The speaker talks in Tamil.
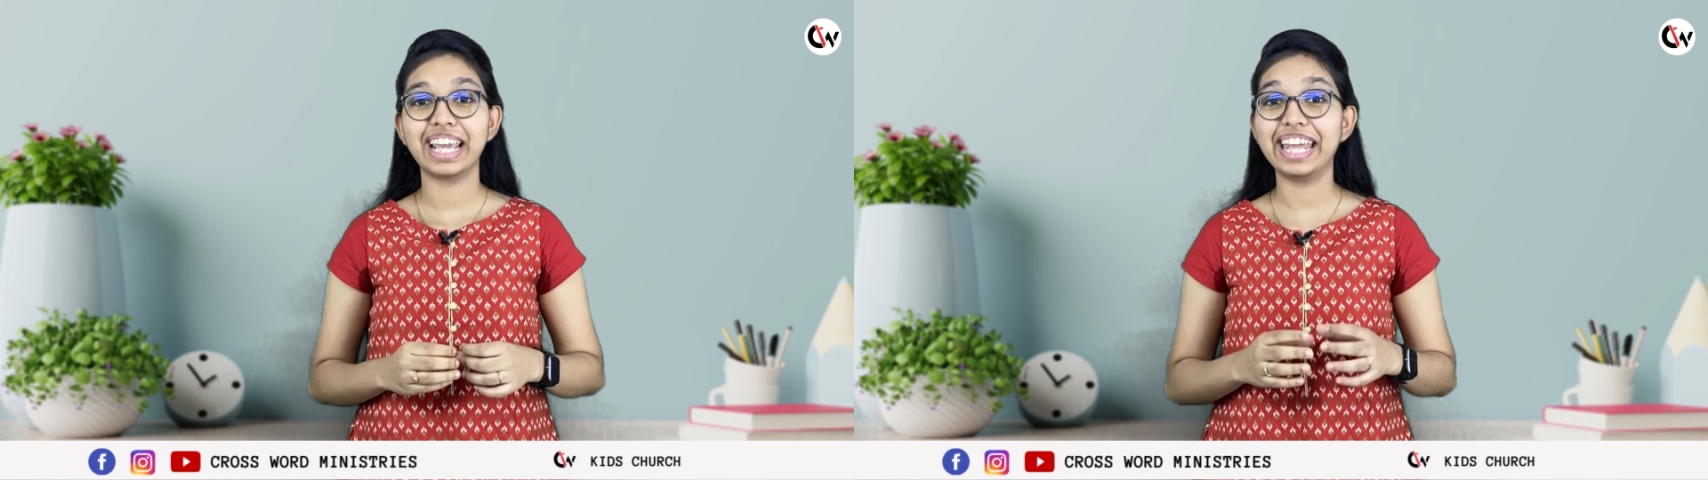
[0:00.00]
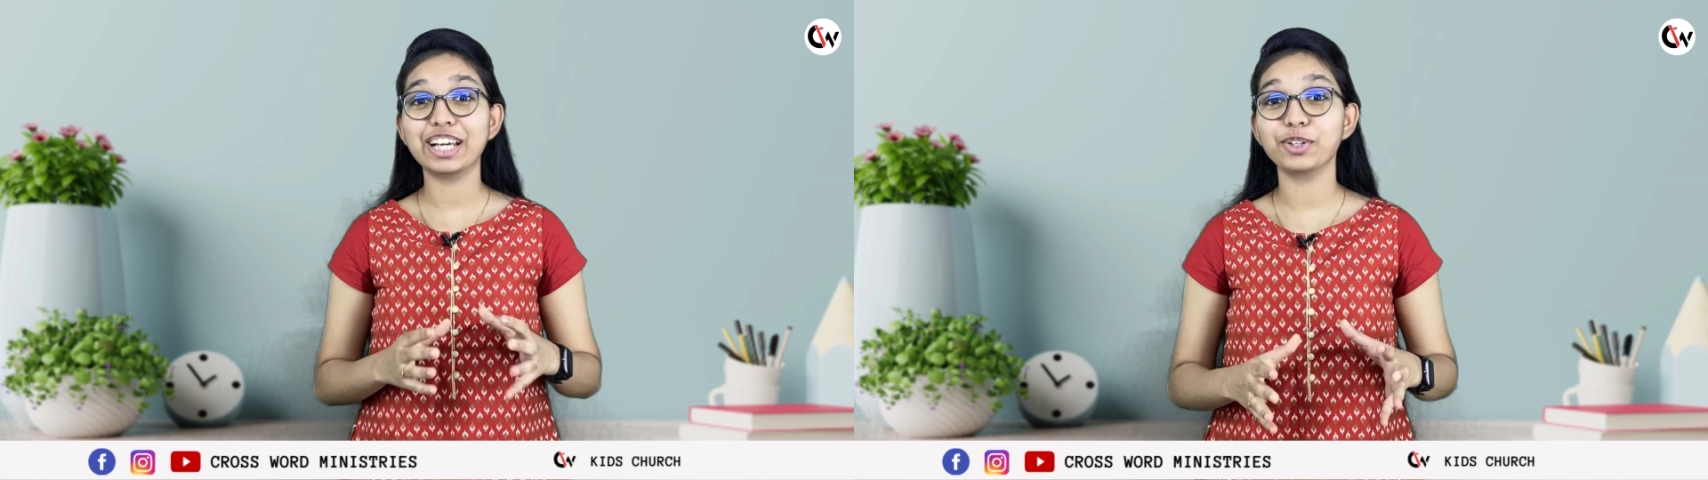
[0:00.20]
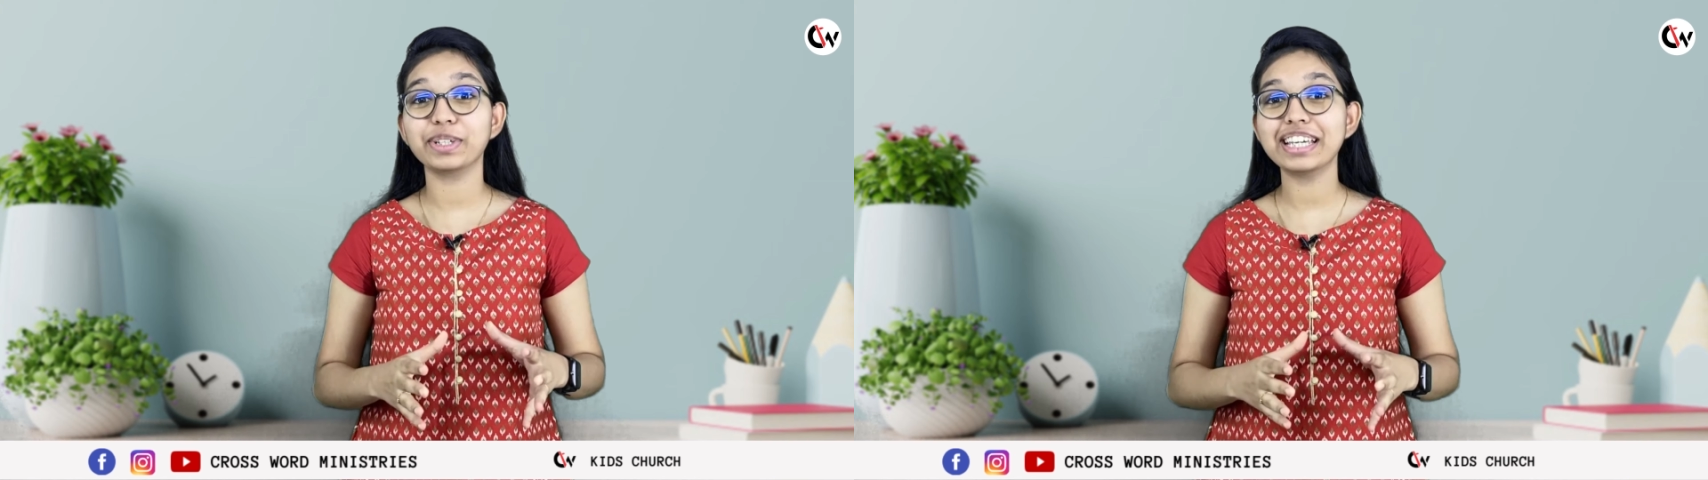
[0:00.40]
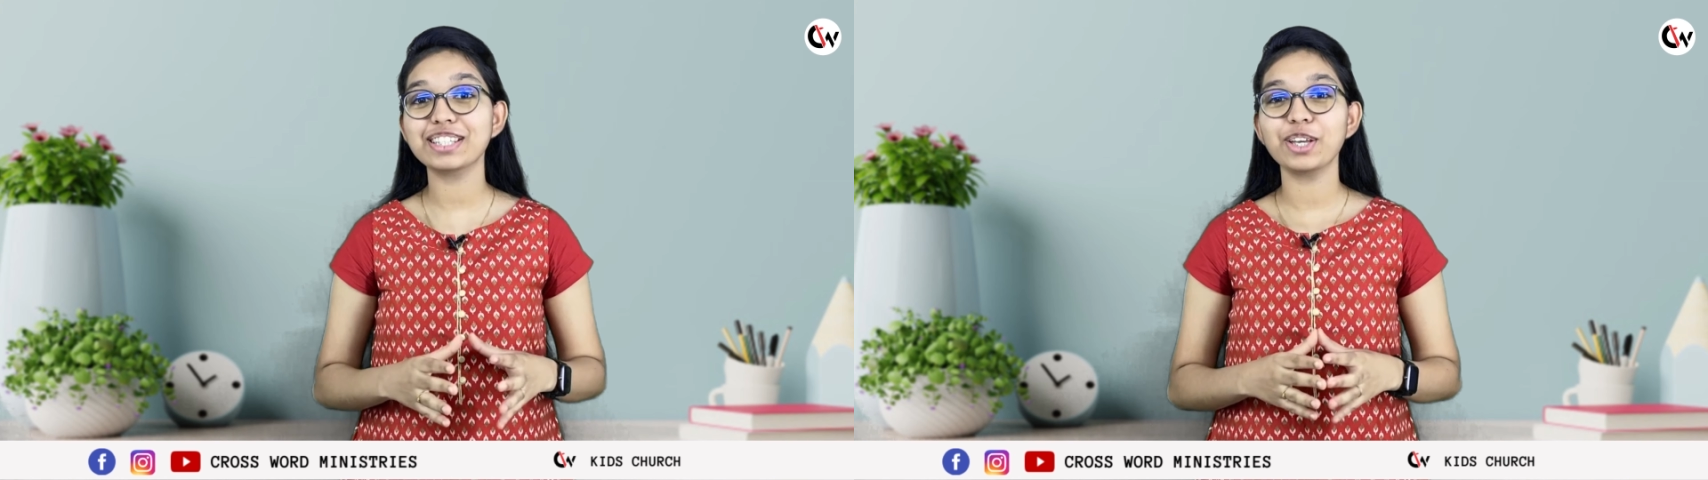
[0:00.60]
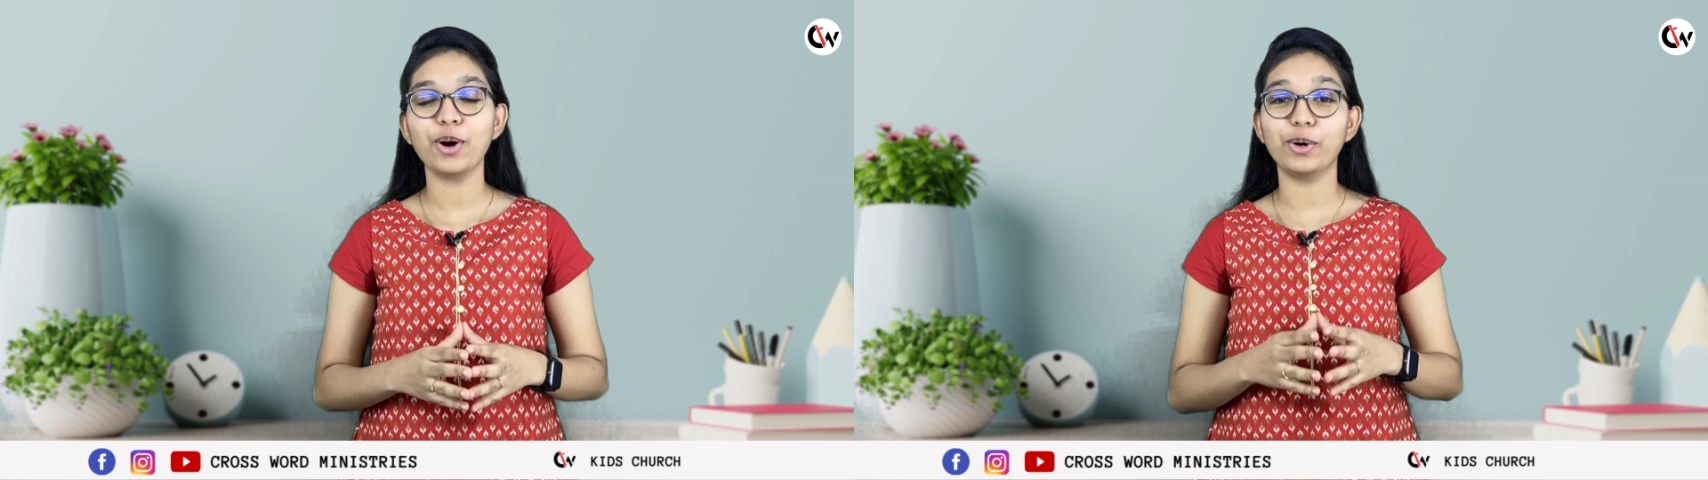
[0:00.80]
என்ன
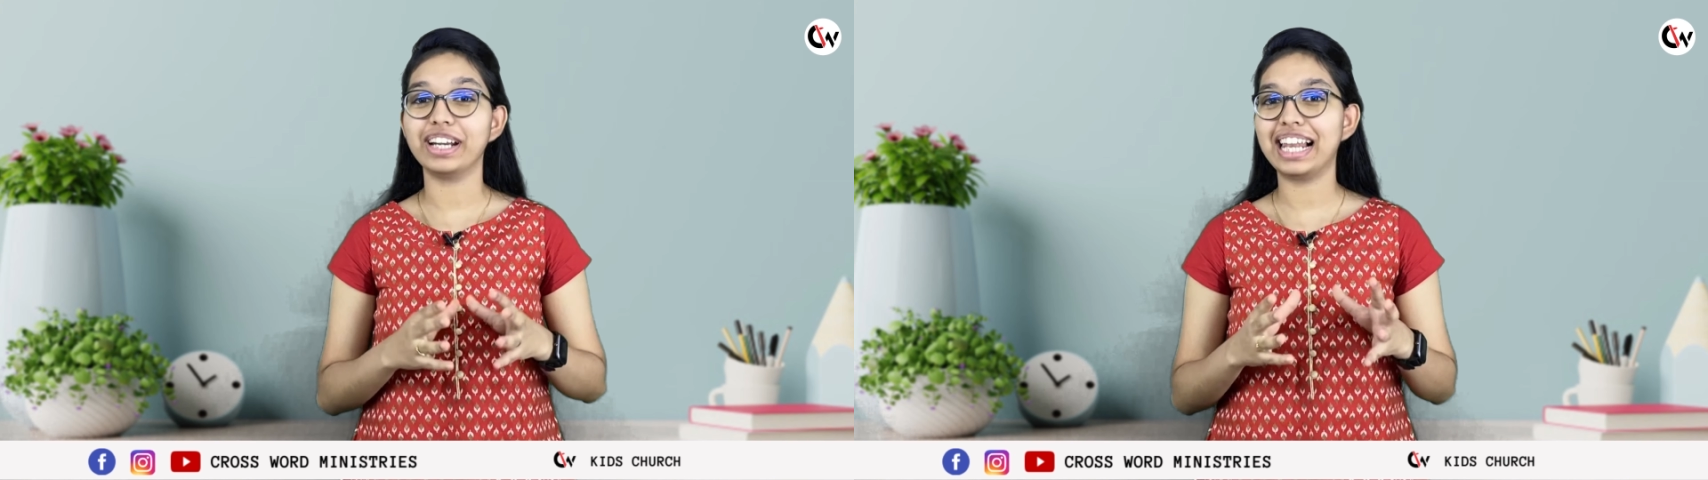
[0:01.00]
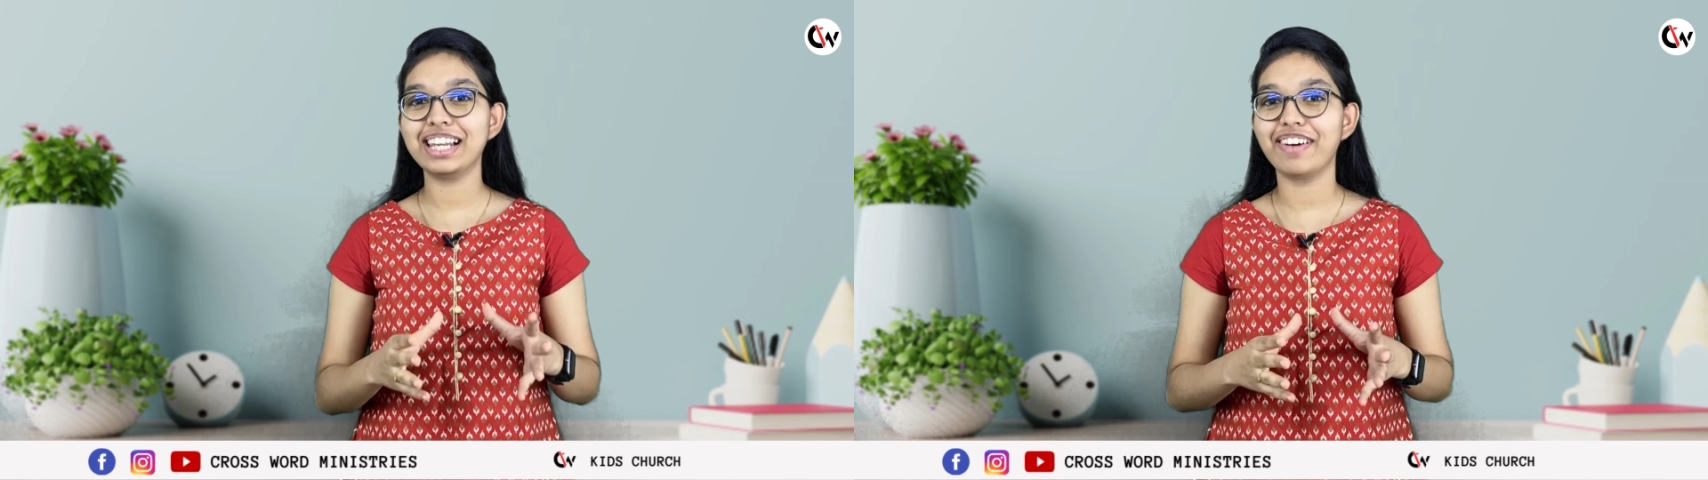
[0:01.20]
குட்டீஸ் ஒரு நல்ல